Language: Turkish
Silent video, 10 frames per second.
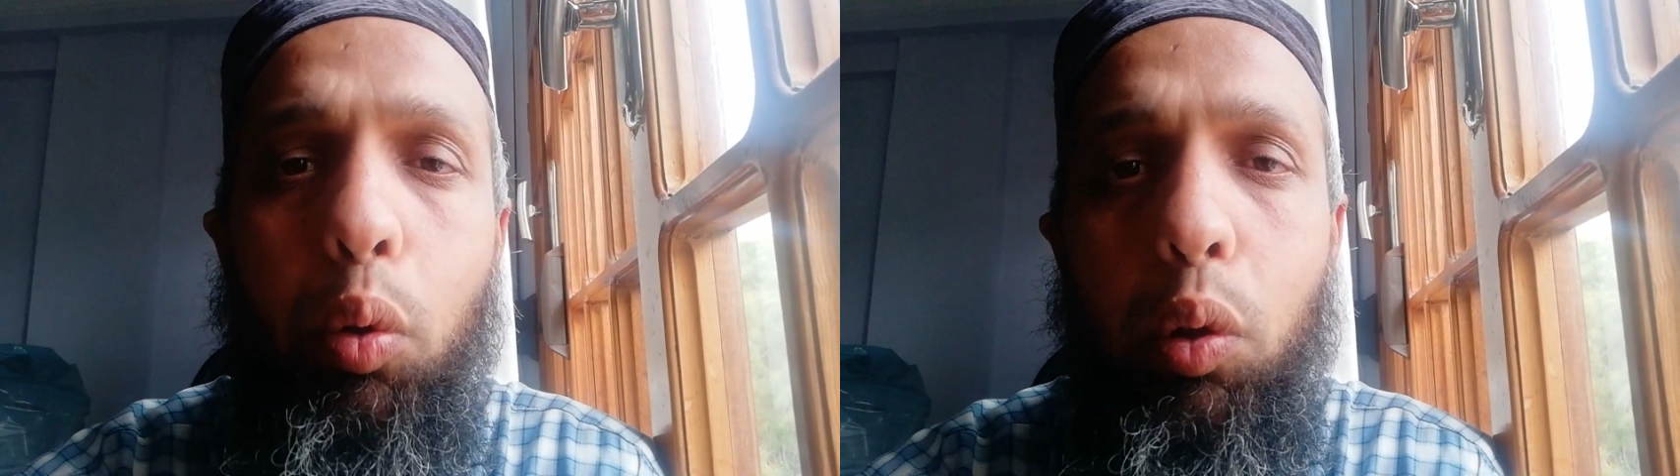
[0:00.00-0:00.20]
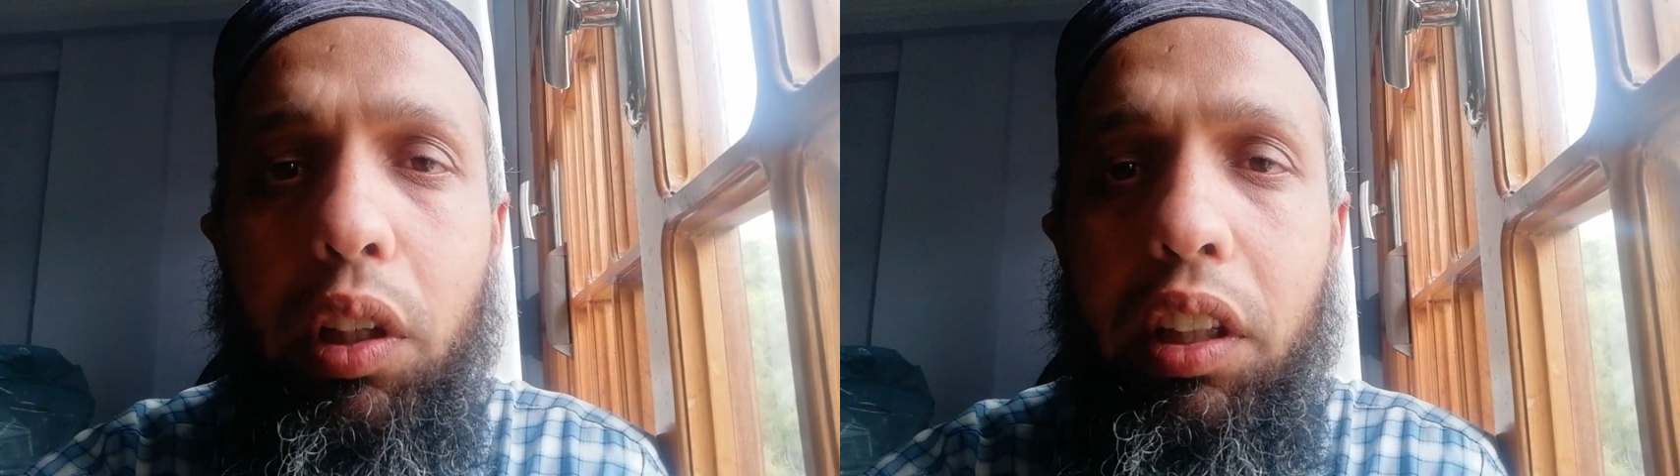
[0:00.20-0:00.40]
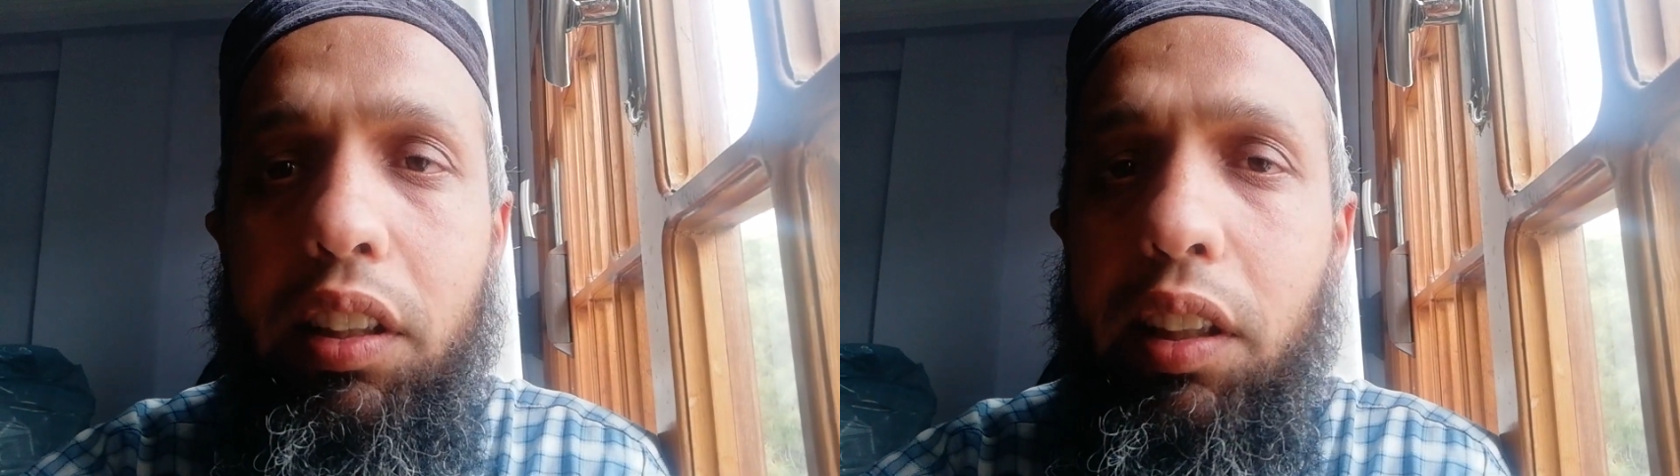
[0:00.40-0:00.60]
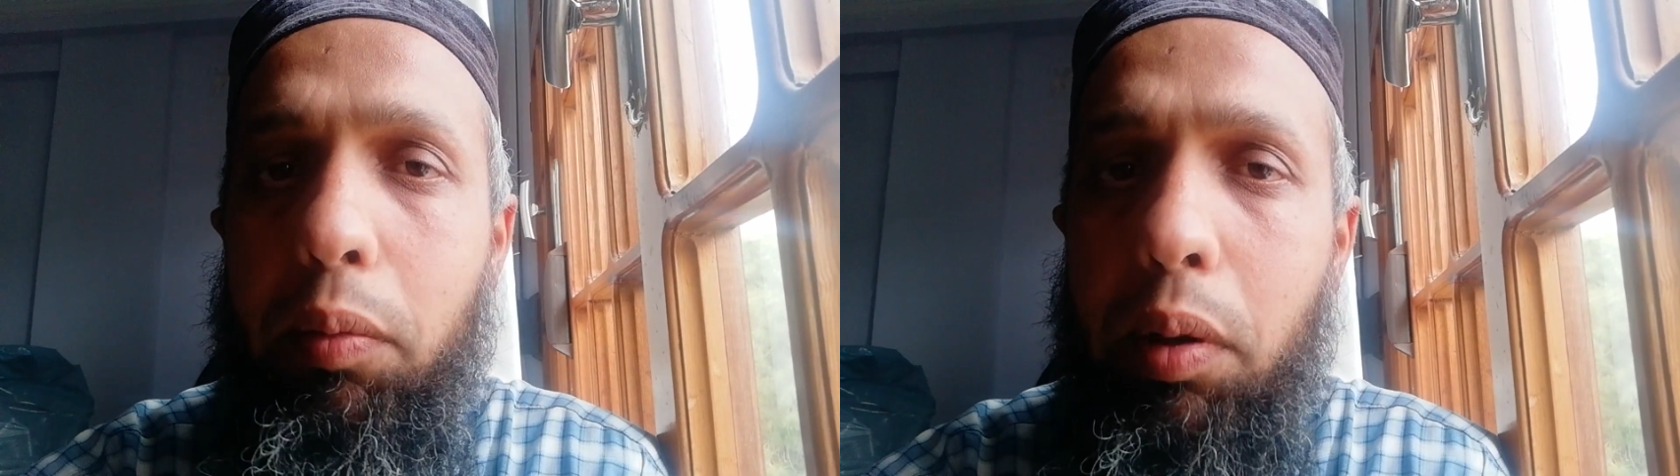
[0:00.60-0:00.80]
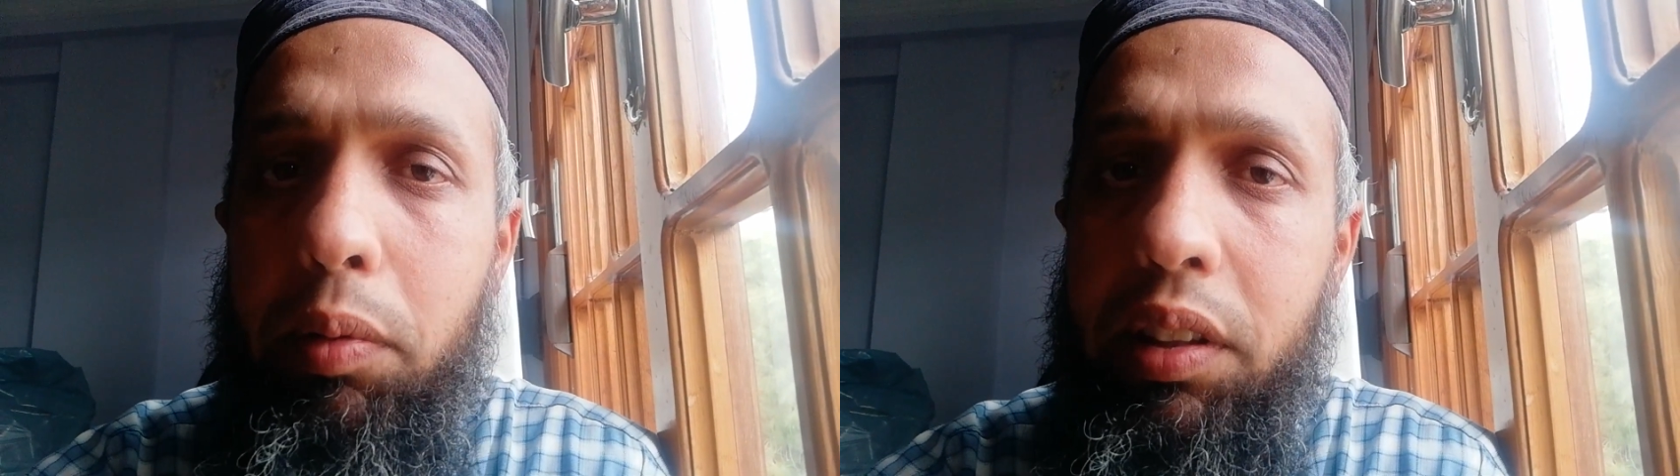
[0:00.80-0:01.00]
olarak
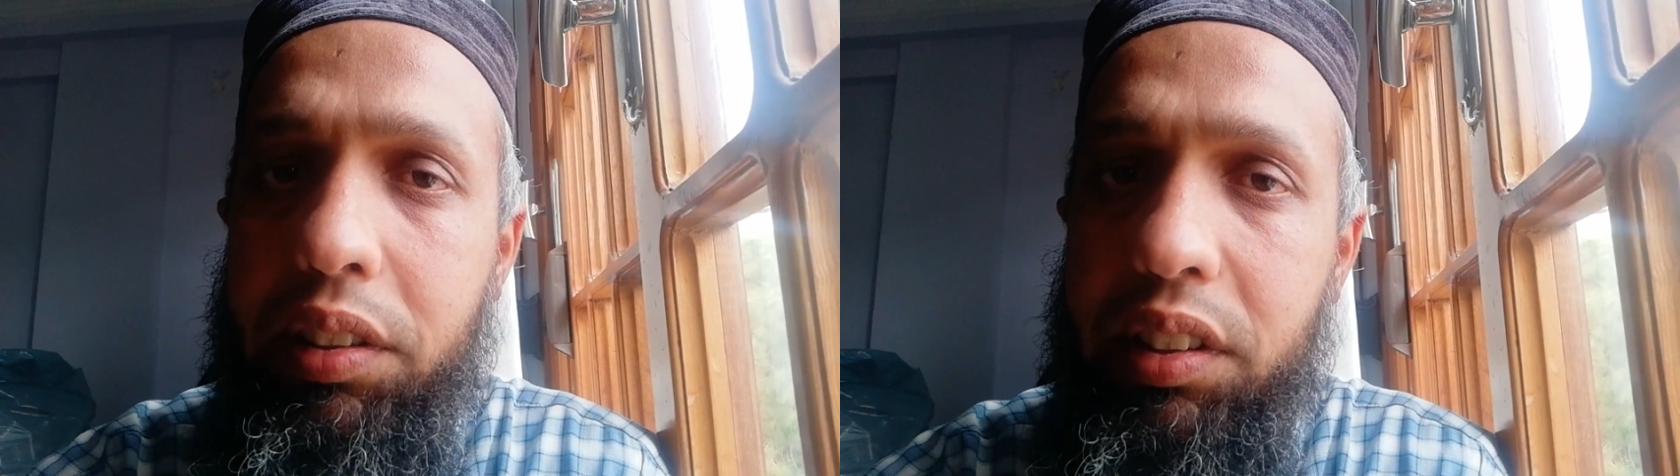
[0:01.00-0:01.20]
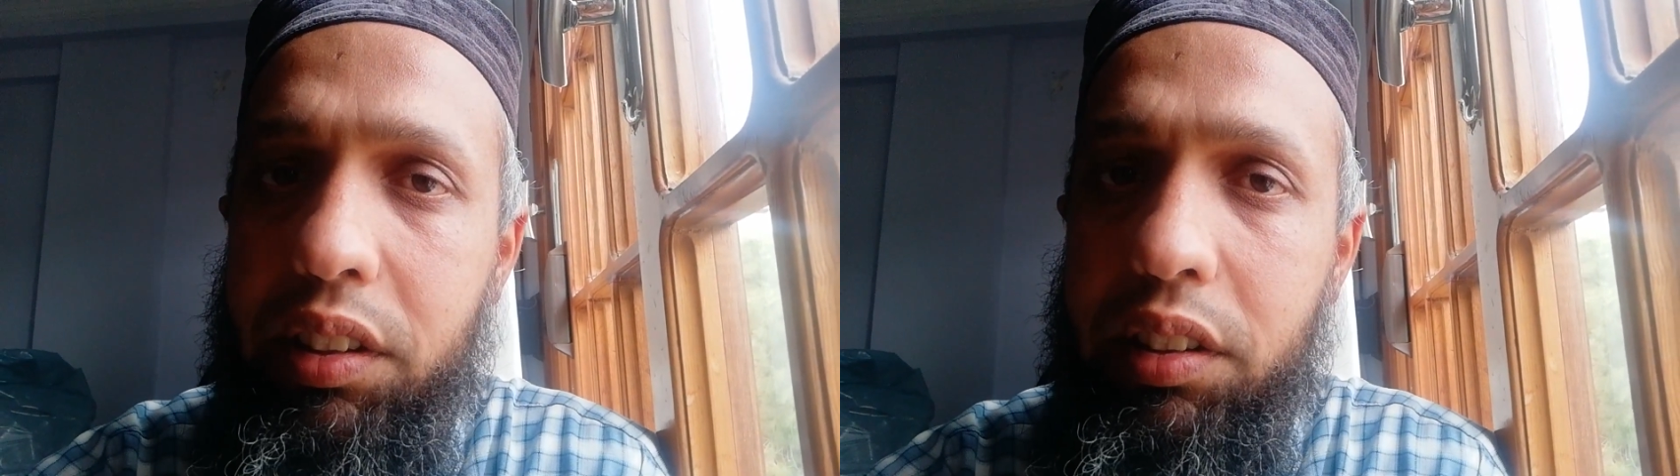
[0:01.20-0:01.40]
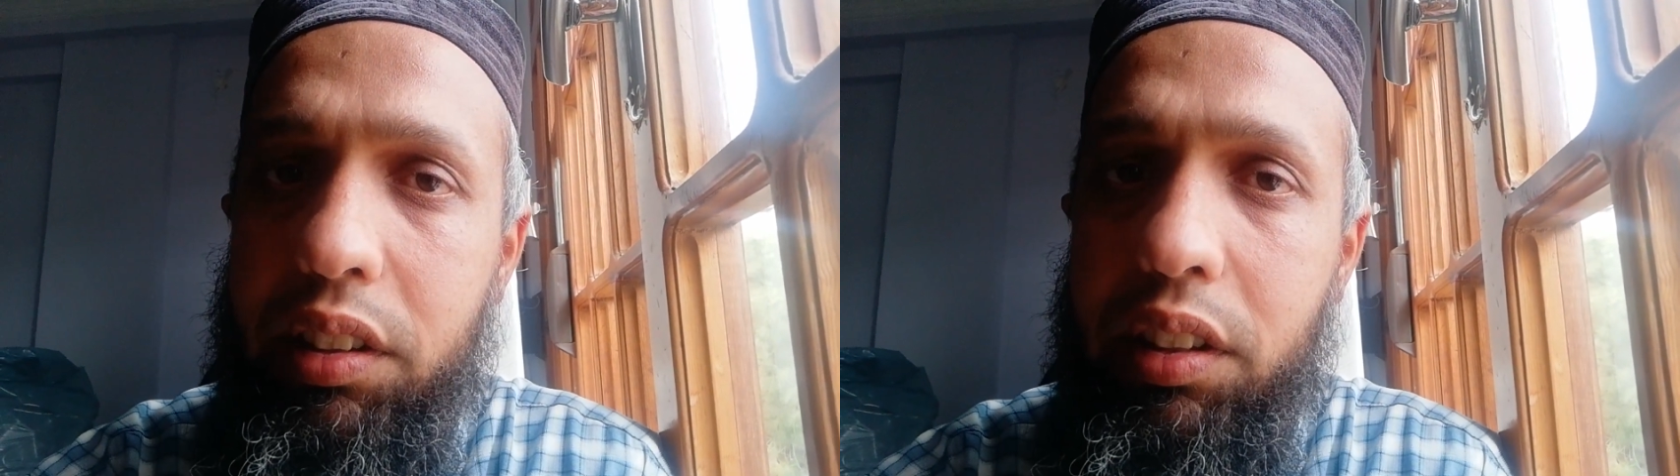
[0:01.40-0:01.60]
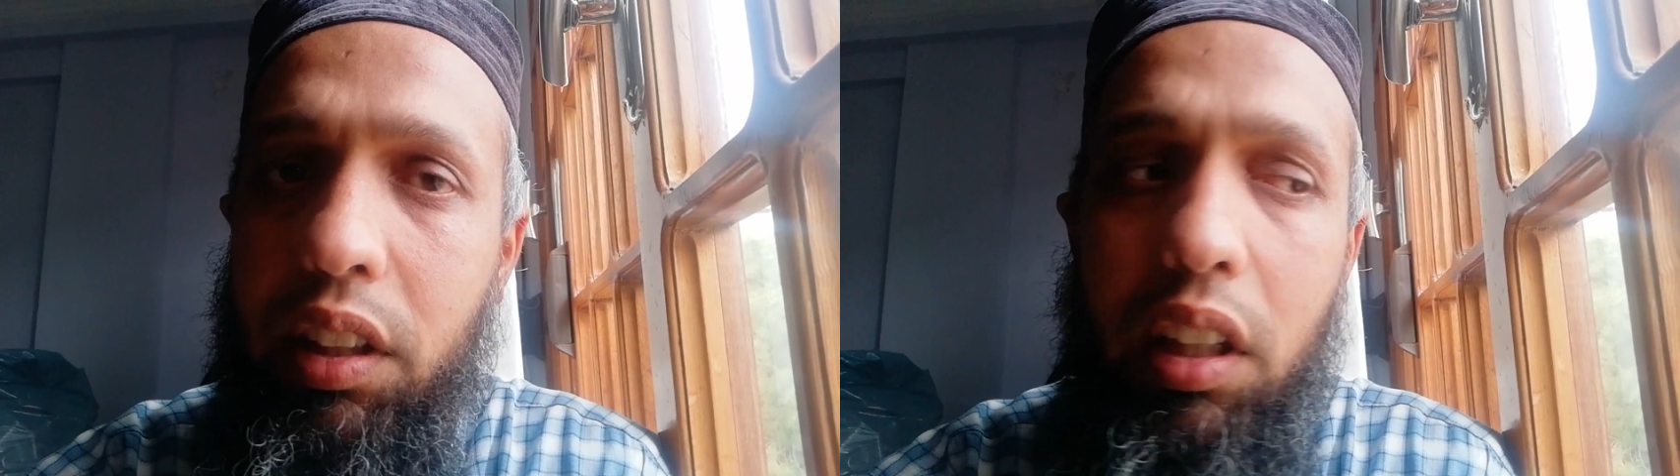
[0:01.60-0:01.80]
yapabilirsiniz.